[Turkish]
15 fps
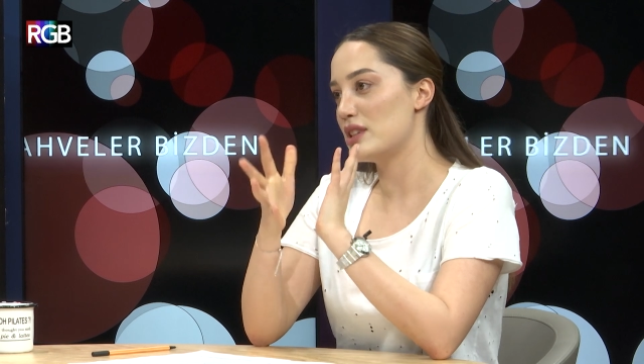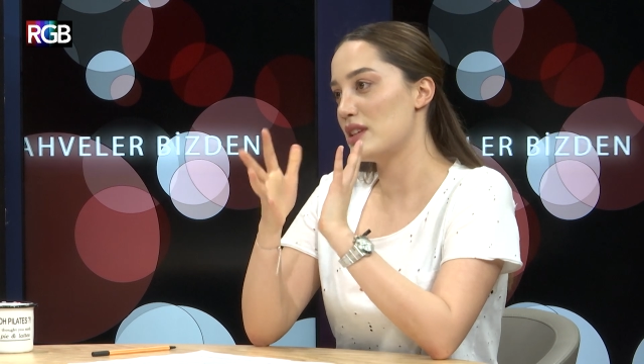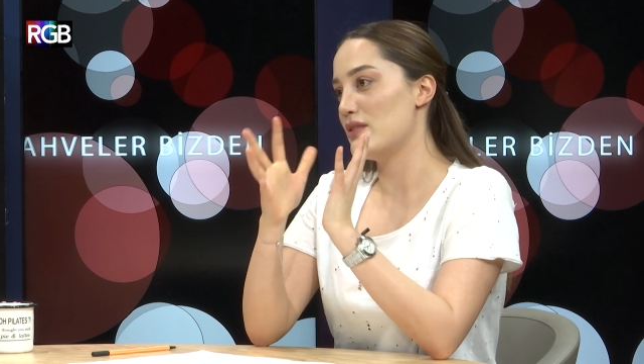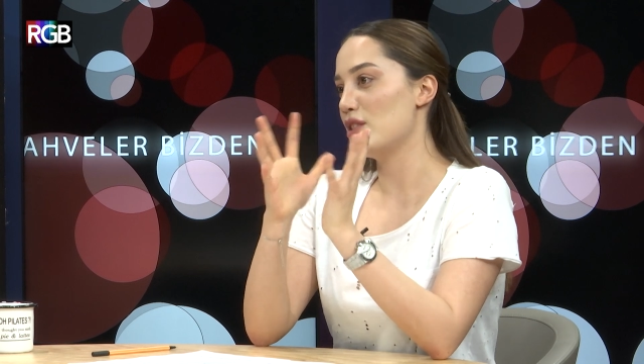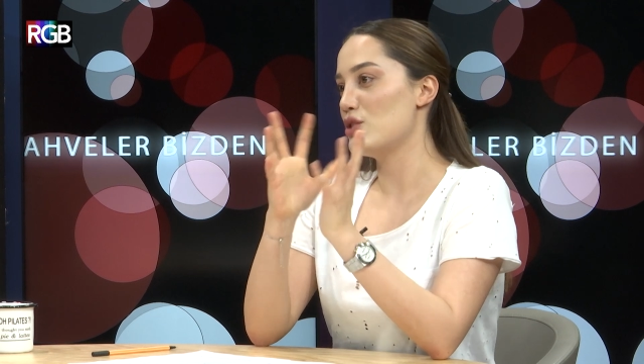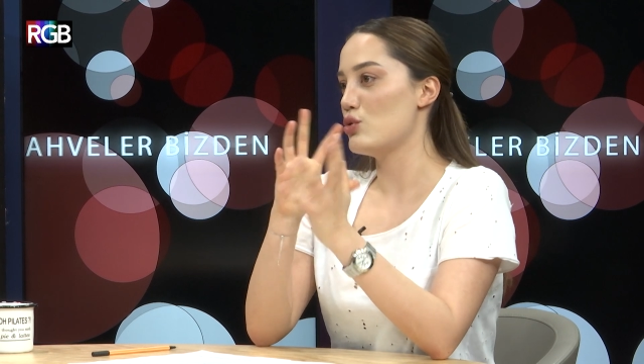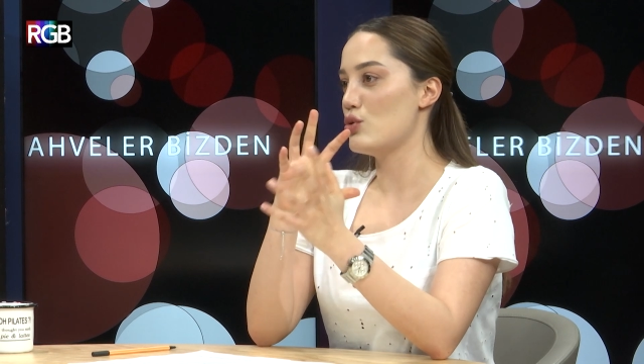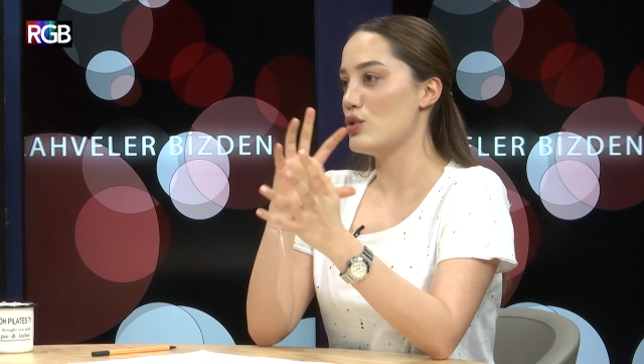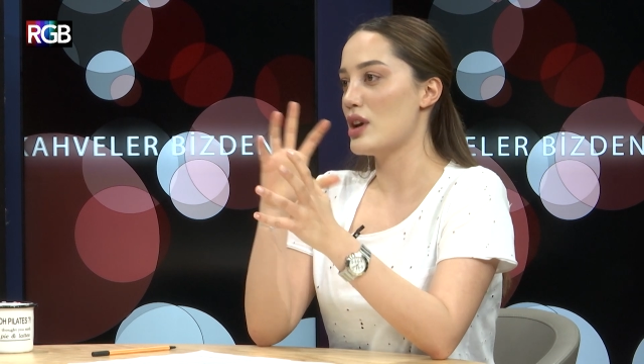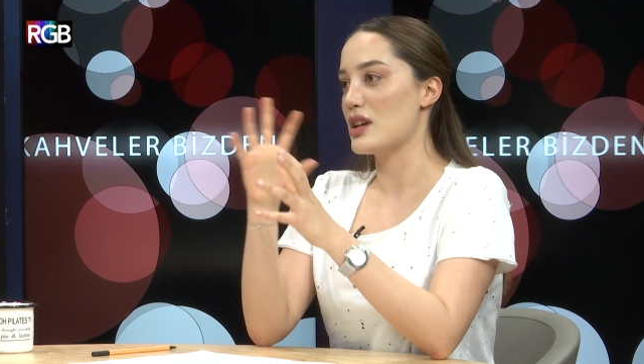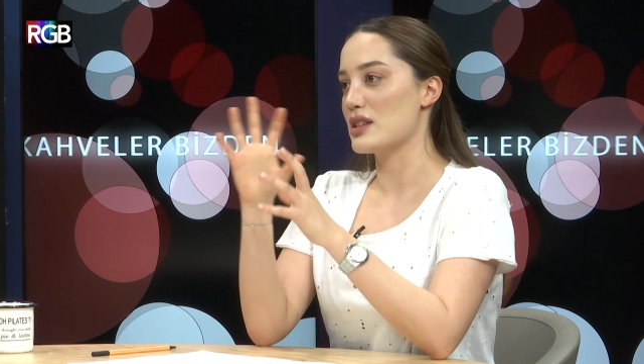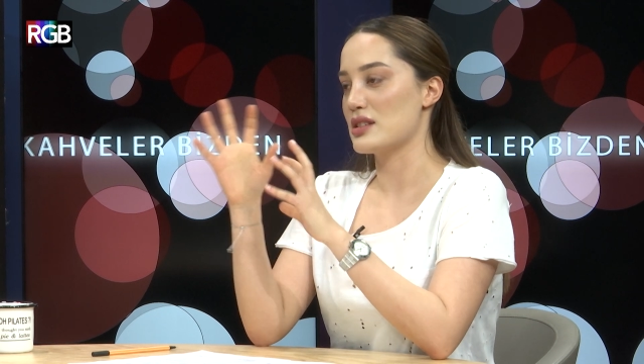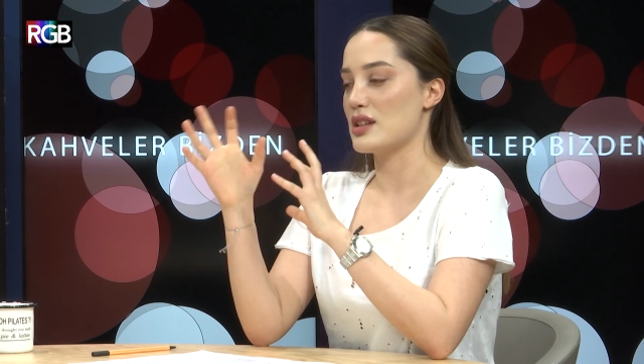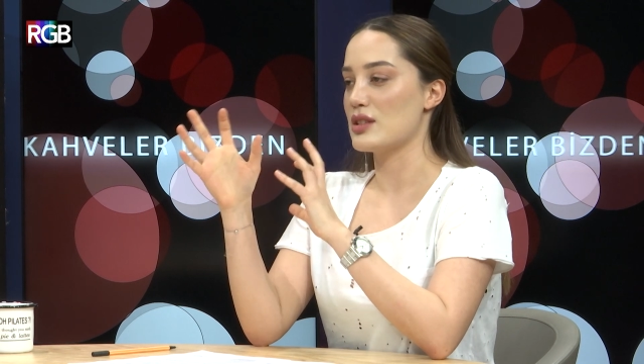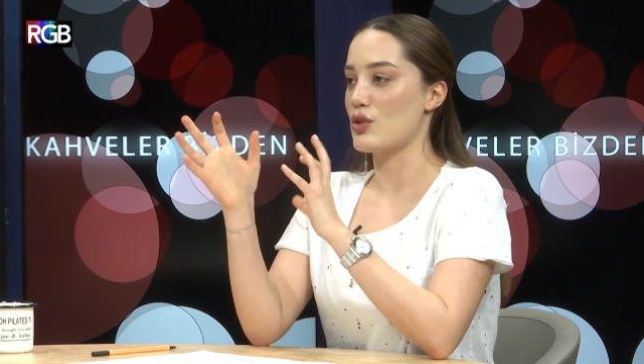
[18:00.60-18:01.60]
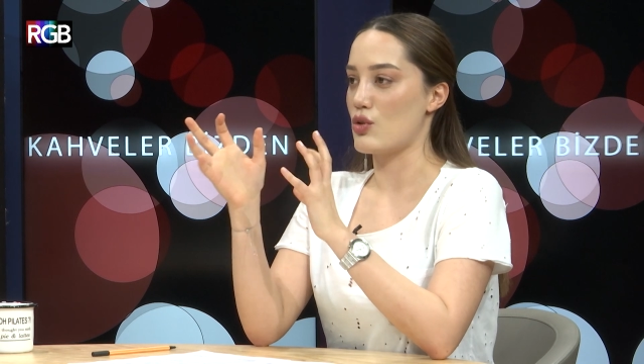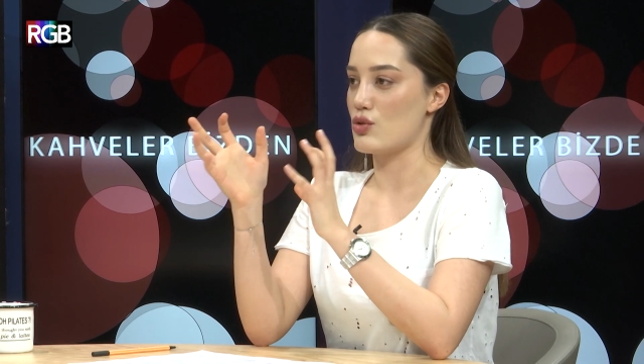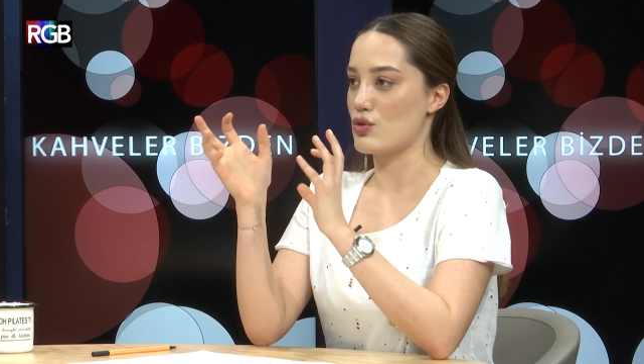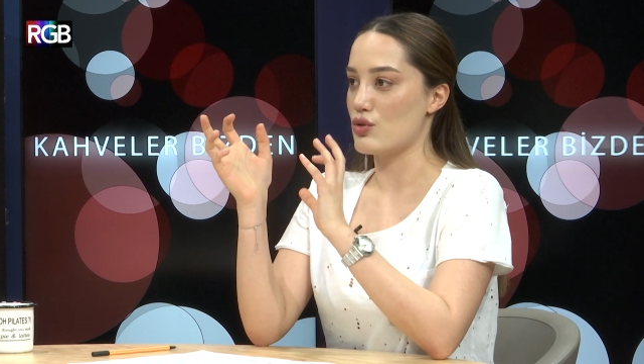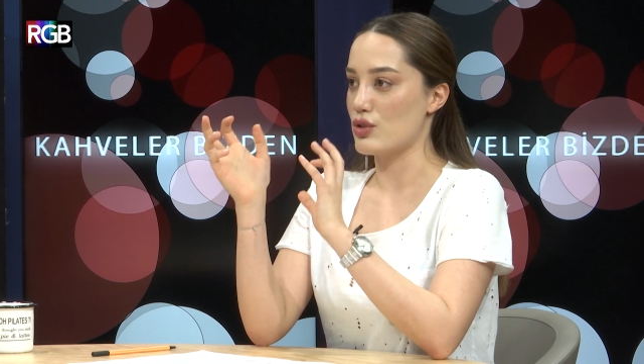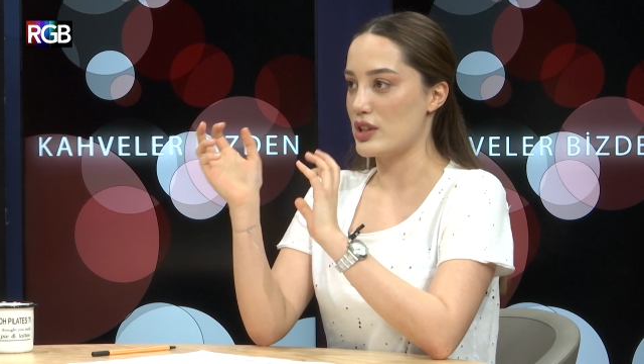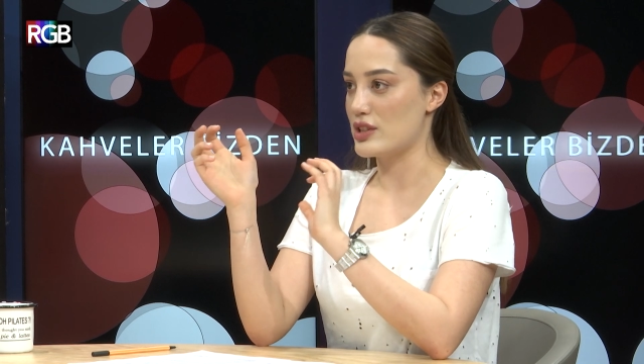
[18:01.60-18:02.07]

TV dünyasına doğru